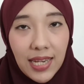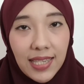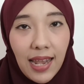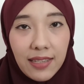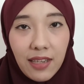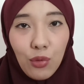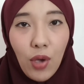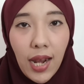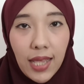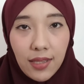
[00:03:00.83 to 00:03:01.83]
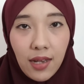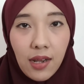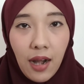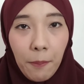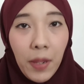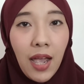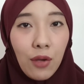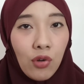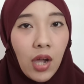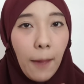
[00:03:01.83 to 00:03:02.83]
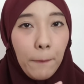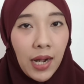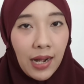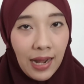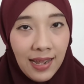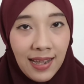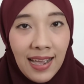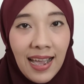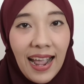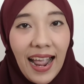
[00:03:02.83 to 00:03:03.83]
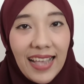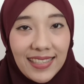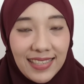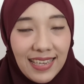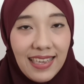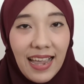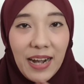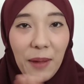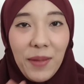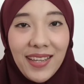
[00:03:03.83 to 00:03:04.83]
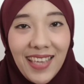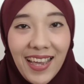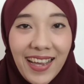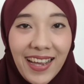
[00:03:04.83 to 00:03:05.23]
Ini salah satu alasan kenapa aku nggak pernah ngasih yang namanya